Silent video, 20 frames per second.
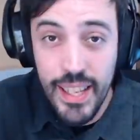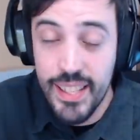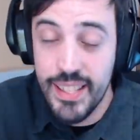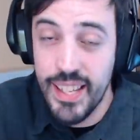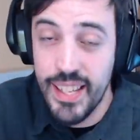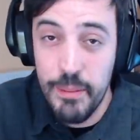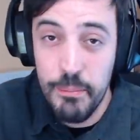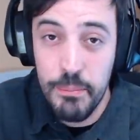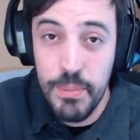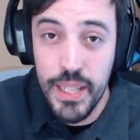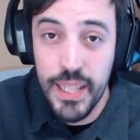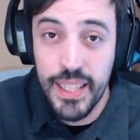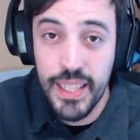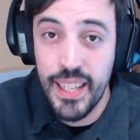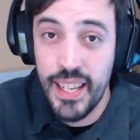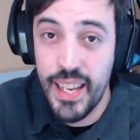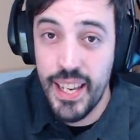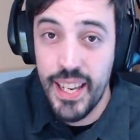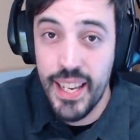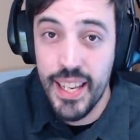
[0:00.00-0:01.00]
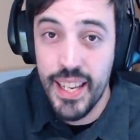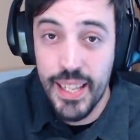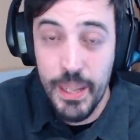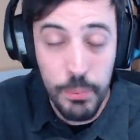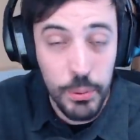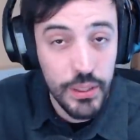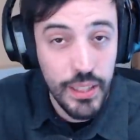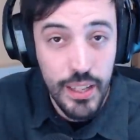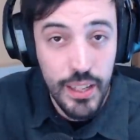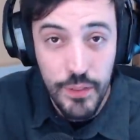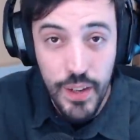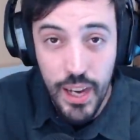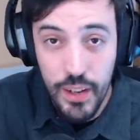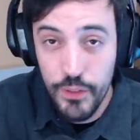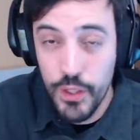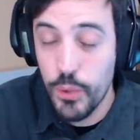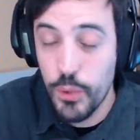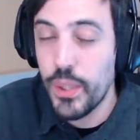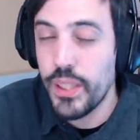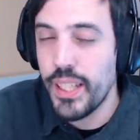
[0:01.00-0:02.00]
esempi che, che potrei
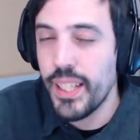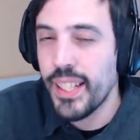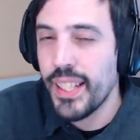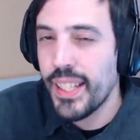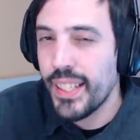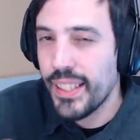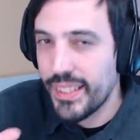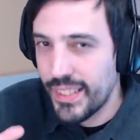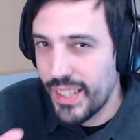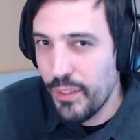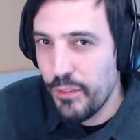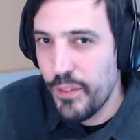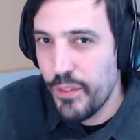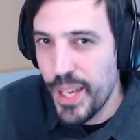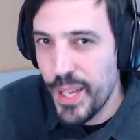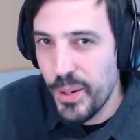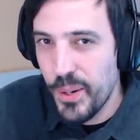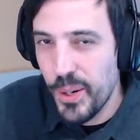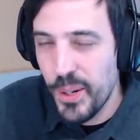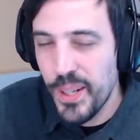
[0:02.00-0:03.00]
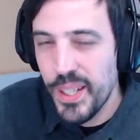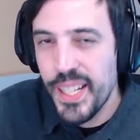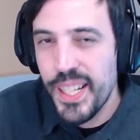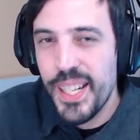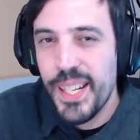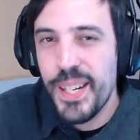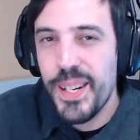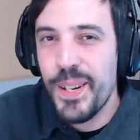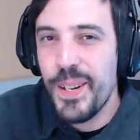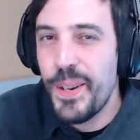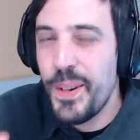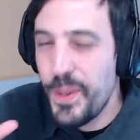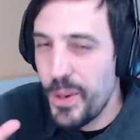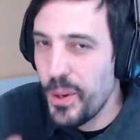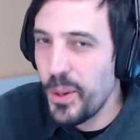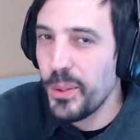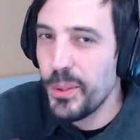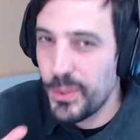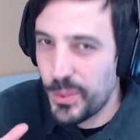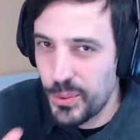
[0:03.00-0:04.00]
farvi. Quindi davvero
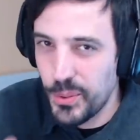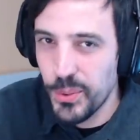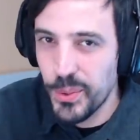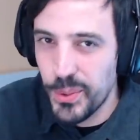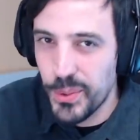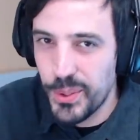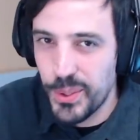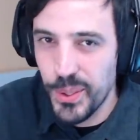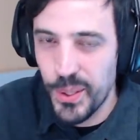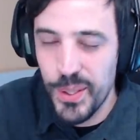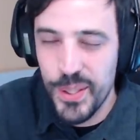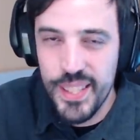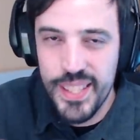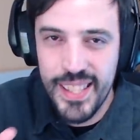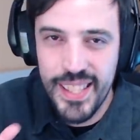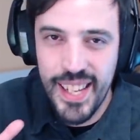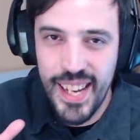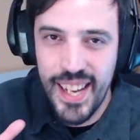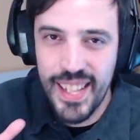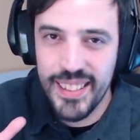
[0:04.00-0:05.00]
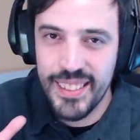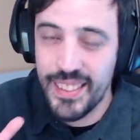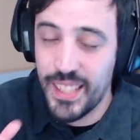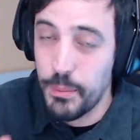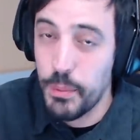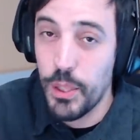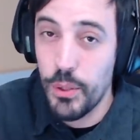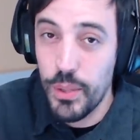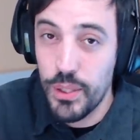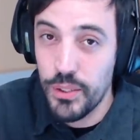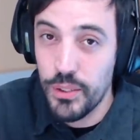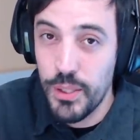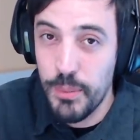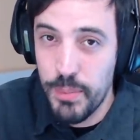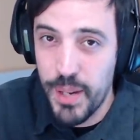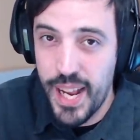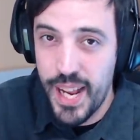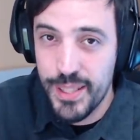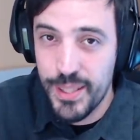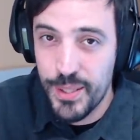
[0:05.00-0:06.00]
non tutto sta diminuendo di
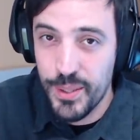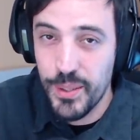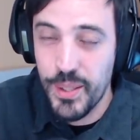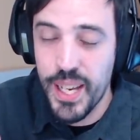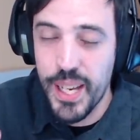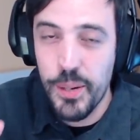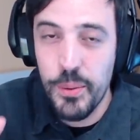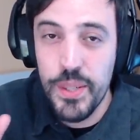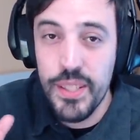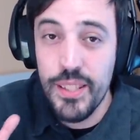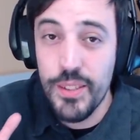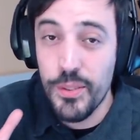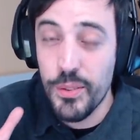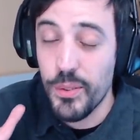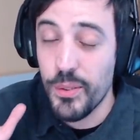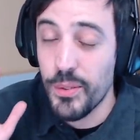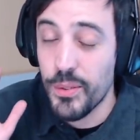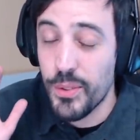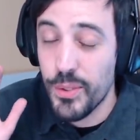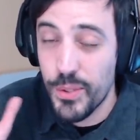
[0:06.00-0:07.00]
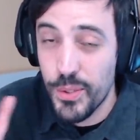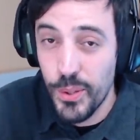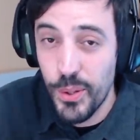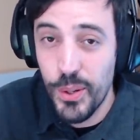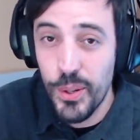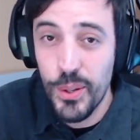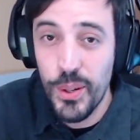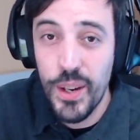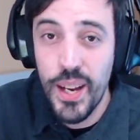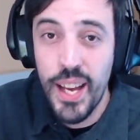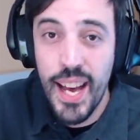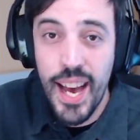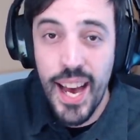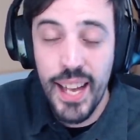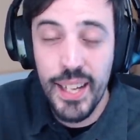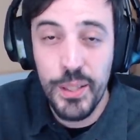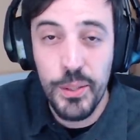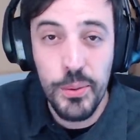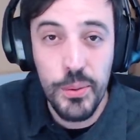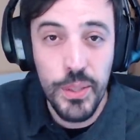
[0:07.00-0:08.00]
prezzo e queste sono solo
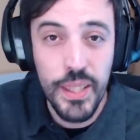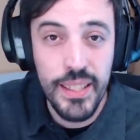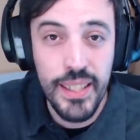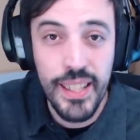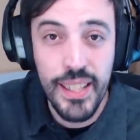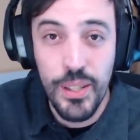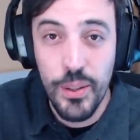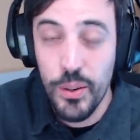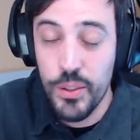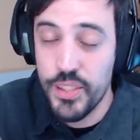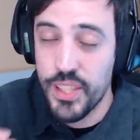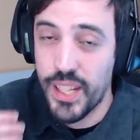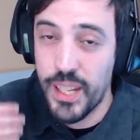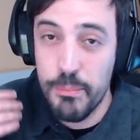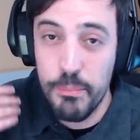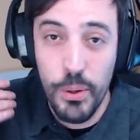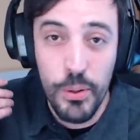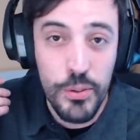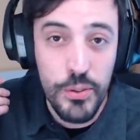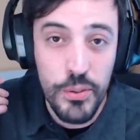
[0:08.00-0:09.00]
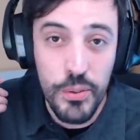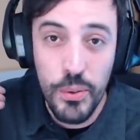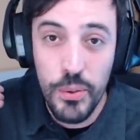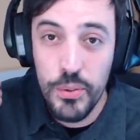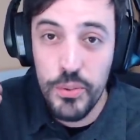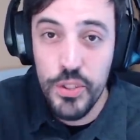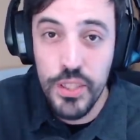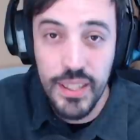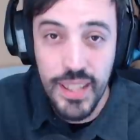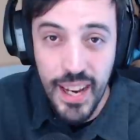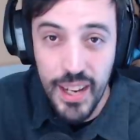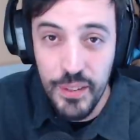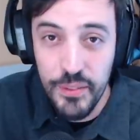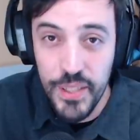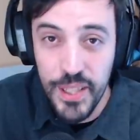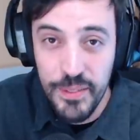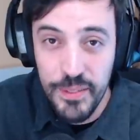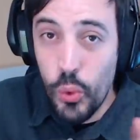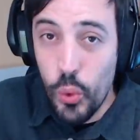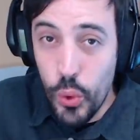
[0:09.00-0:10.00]
alcune delle cose che posso
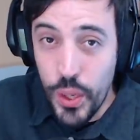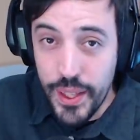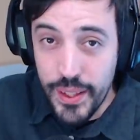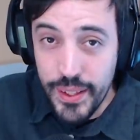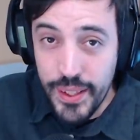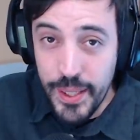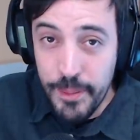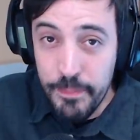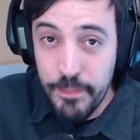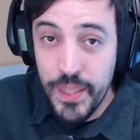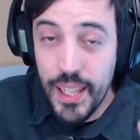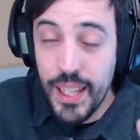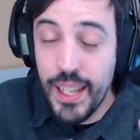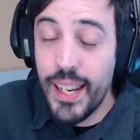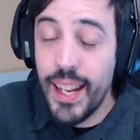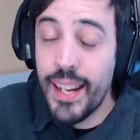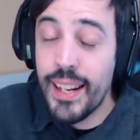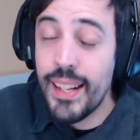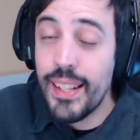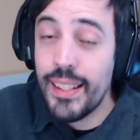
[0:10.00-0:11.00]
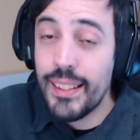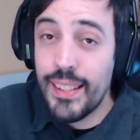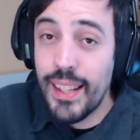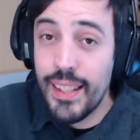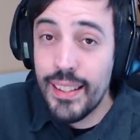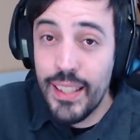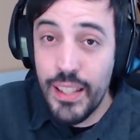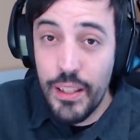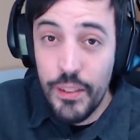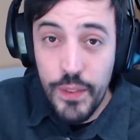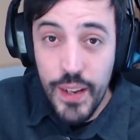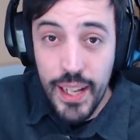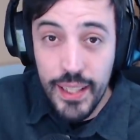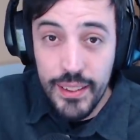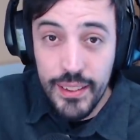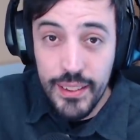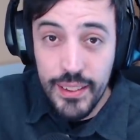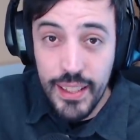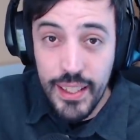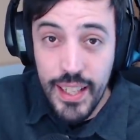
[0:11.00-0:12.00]
citarvi. Quindi la realtà dei
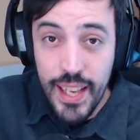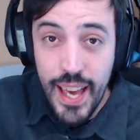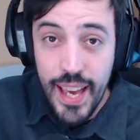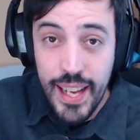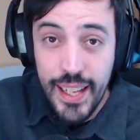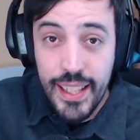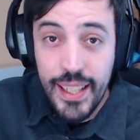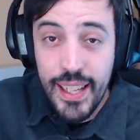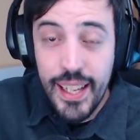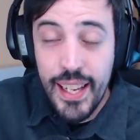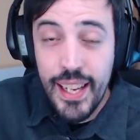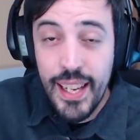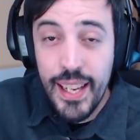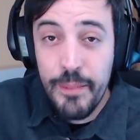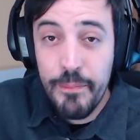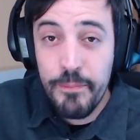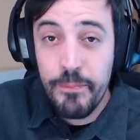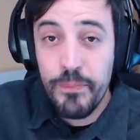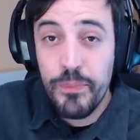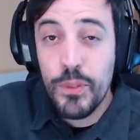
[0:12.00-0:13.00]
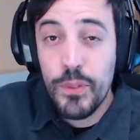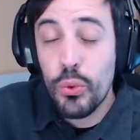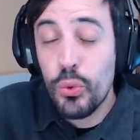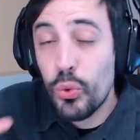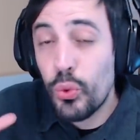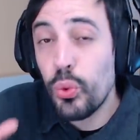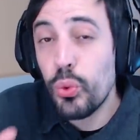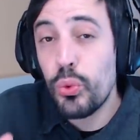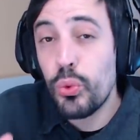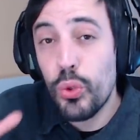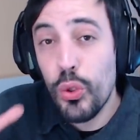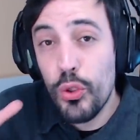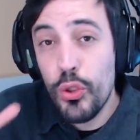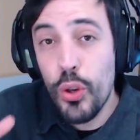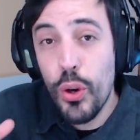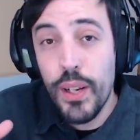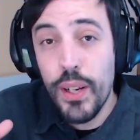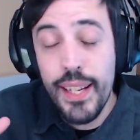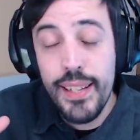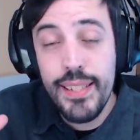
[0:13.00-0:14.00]
fatti è che tutto
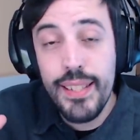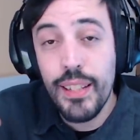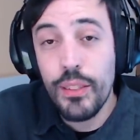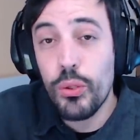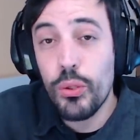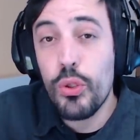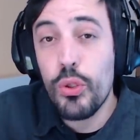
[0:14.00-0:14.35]
ciò che è stato